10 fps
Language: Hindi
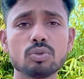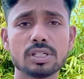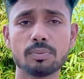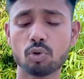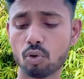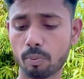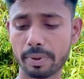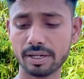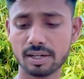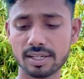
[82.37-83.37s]
उस ऐप को
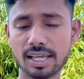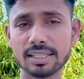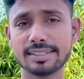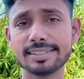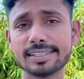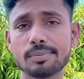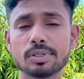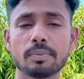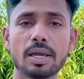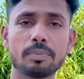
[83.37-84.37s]
ओपन कर लिया जिस ऐप
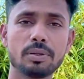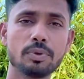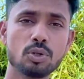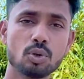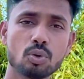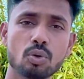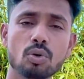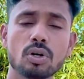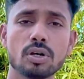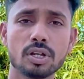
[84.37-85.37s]
से मैं अपनी वीडियो को
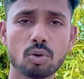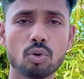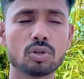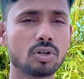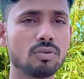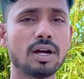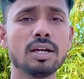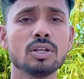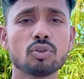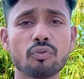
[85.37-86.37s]
रिकॉर्ड करूँगा
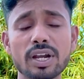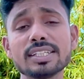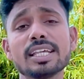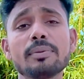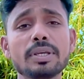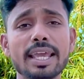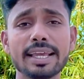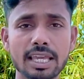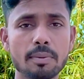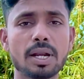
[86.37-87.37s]
तो फ्रेंड्स ये भी
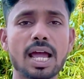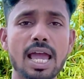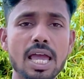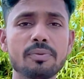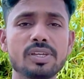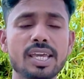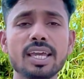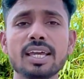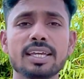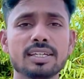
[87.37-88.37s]
एक कैमरा ऐप ही है
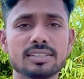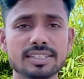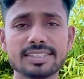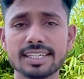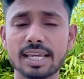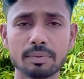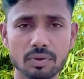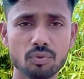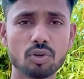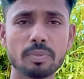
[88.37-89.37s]
जैसे कि आपके
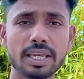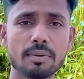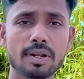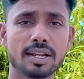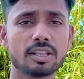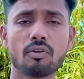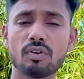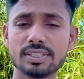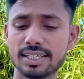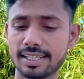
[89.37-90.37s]
फ़ोन में कैमरा रहता है
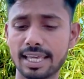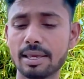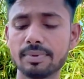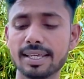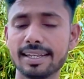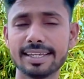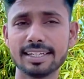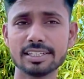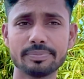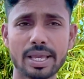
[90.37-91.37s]
वैसे ही ये भी है
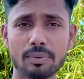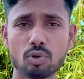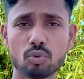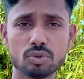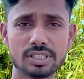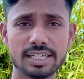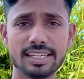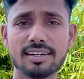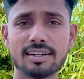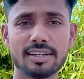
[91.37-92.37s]
लेकिन इसमें आपको कुछ
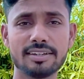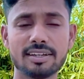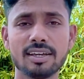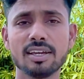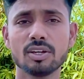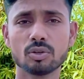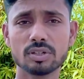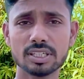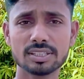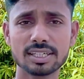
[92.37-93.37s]
सेटिंग कर लेनी है
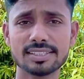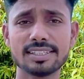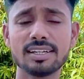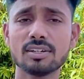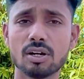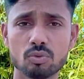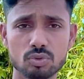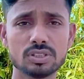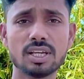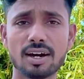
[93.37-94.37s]
क्योंकि इसका सेटिंग
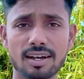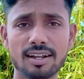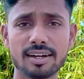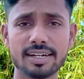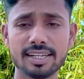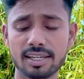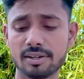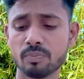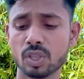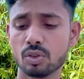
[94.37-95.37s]
उससे अलग है ठीक है
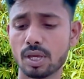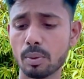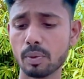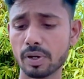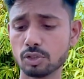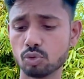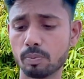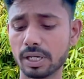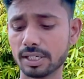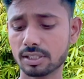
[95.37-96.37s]
तो यहाँ पे फ्रेंड्स
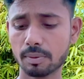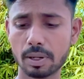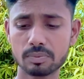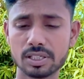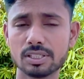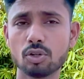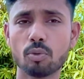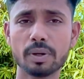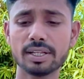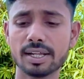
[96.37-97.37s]
ऊपर की तरफ आप जैसे ही
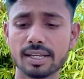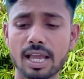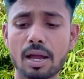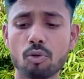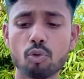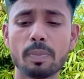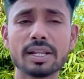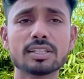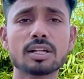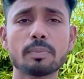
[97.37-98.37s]
ओपन करेंगे ऊपर
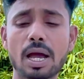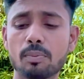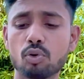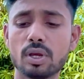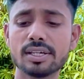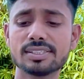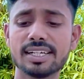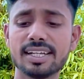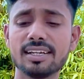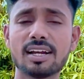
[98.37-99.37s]
की तरफ आपको एक
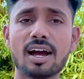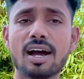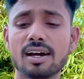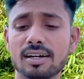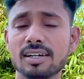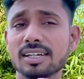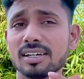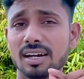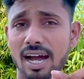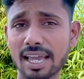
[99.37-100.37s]
सेटिंग का
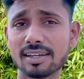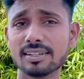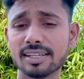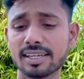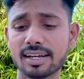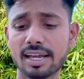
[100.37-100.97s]
आइकन दिखेगा